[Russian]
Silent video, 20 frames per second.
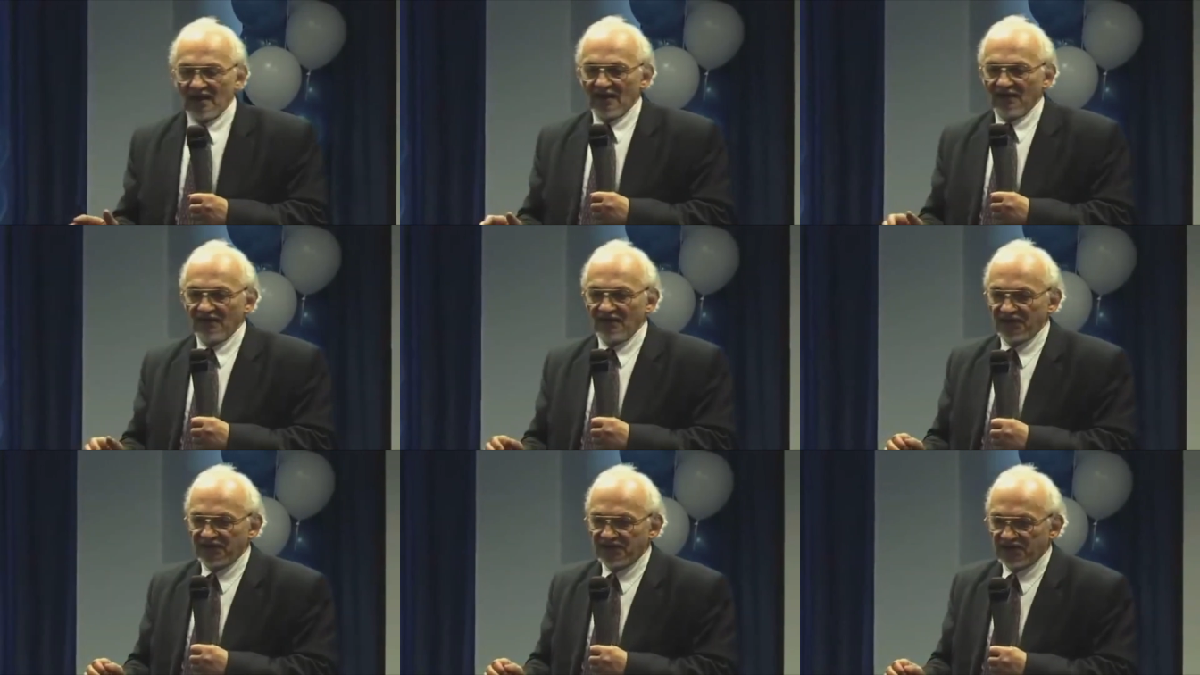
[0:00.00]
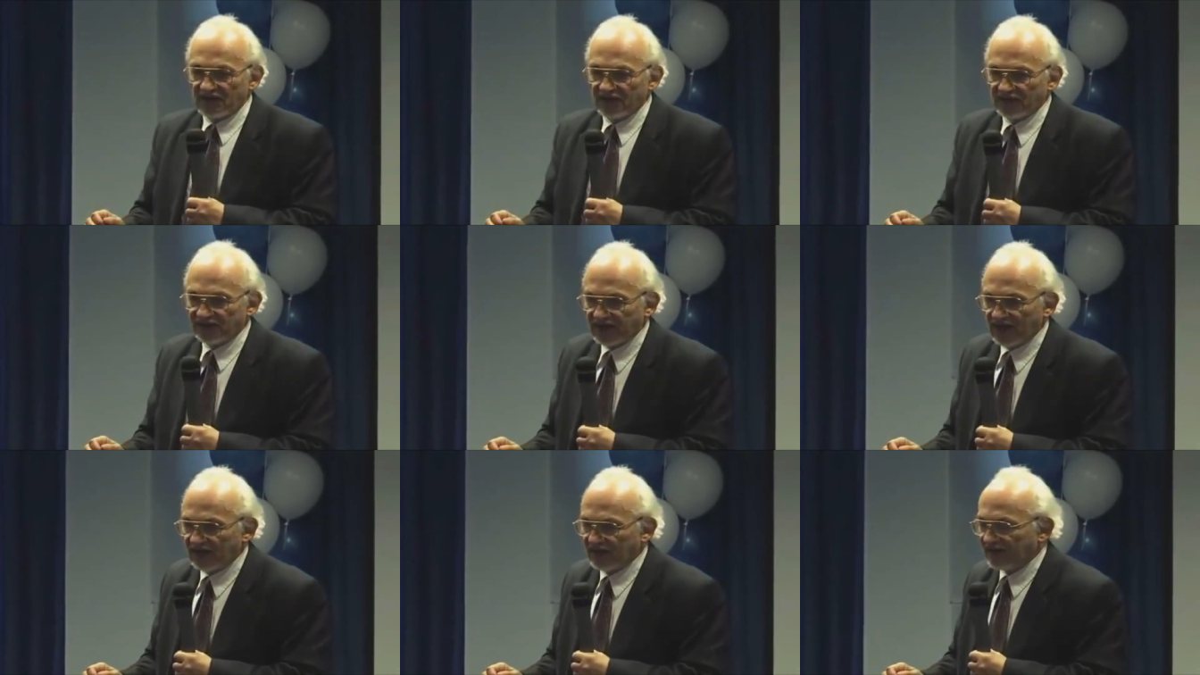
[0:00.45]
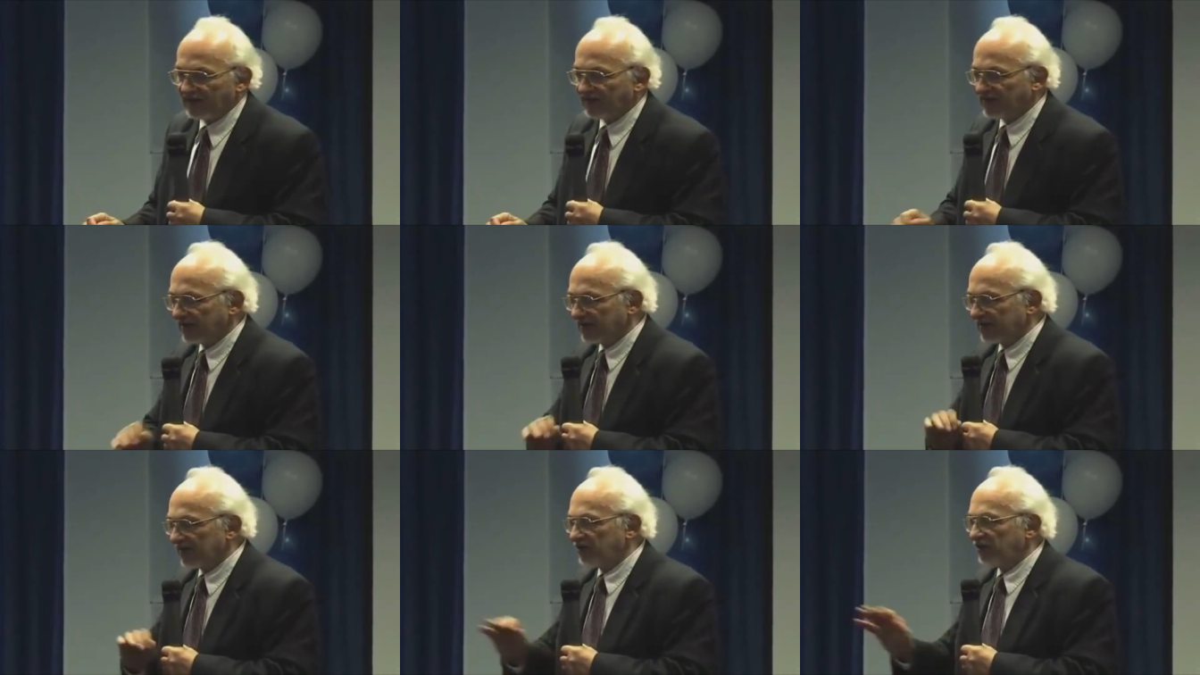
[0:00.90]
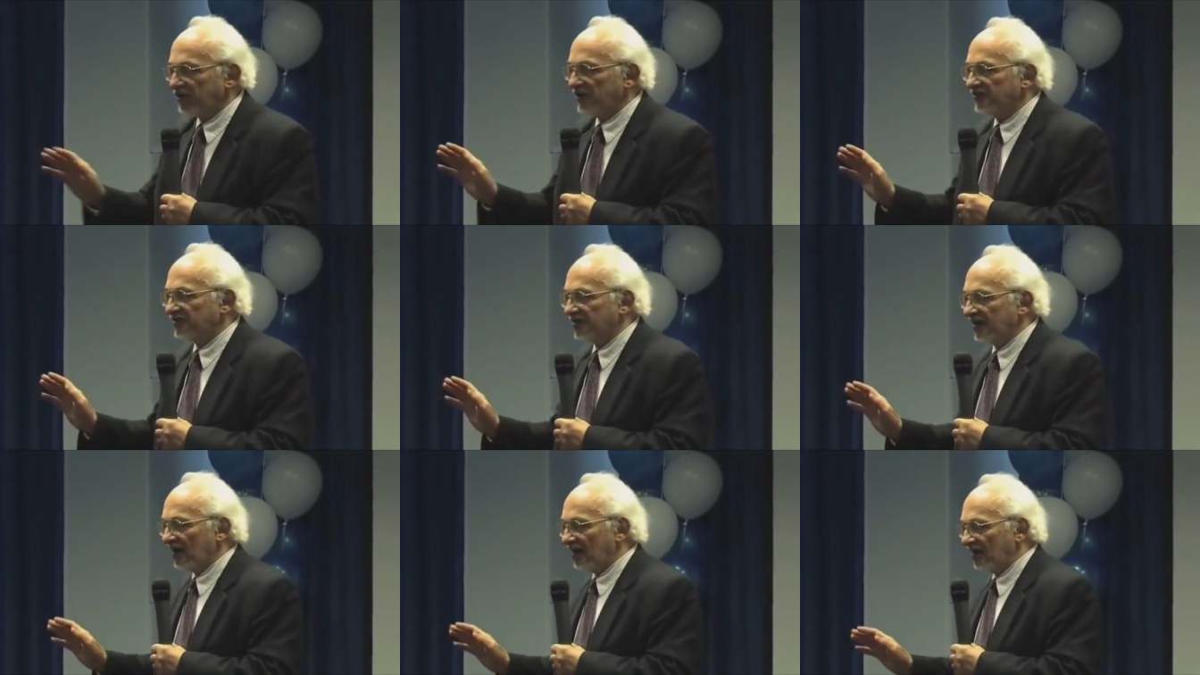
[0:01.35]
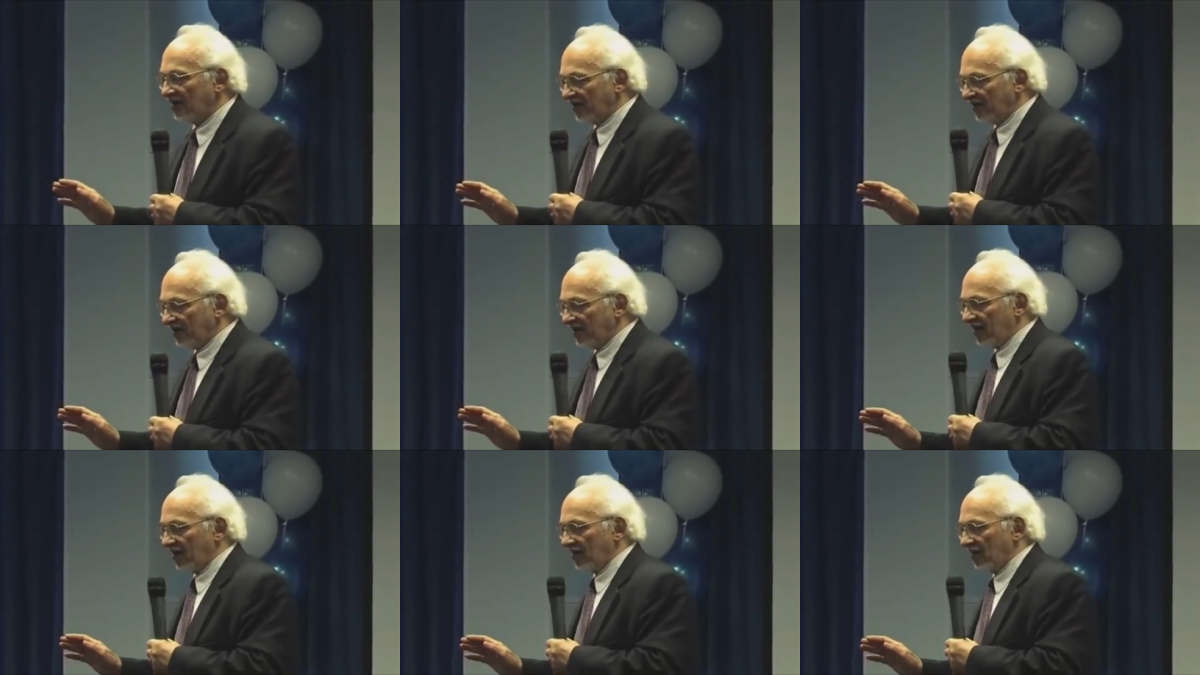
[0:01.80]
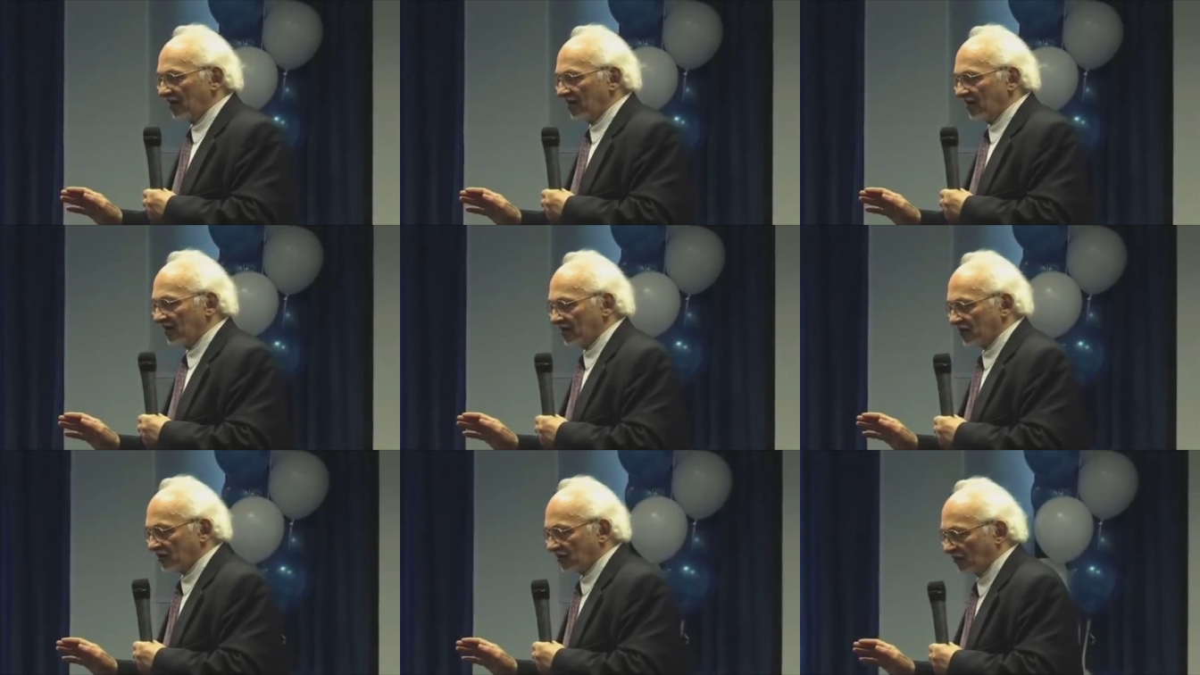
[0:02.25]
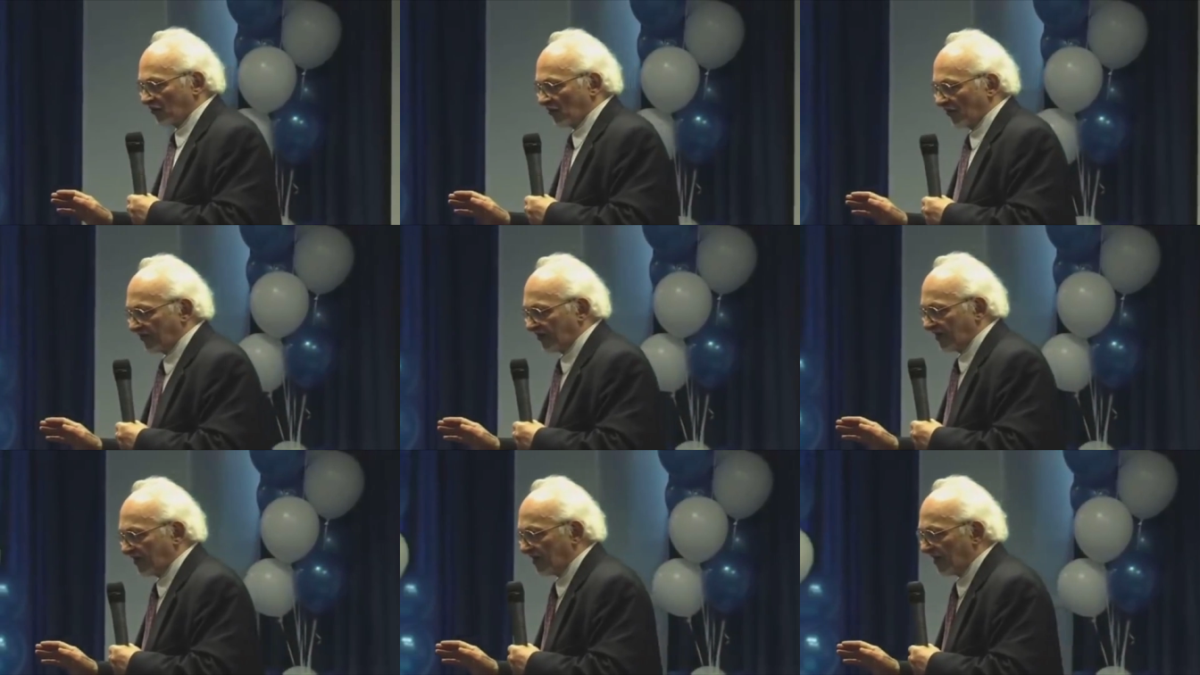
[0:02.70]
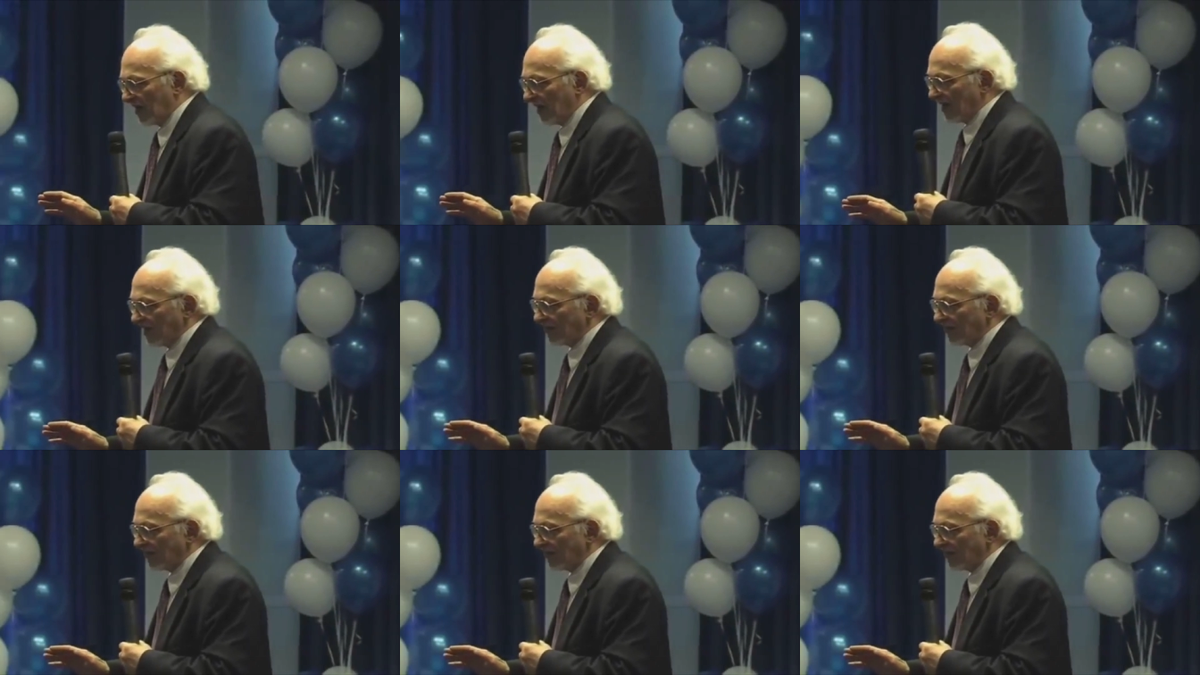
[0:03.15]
Вистеровские крысы – это чистая линия животных,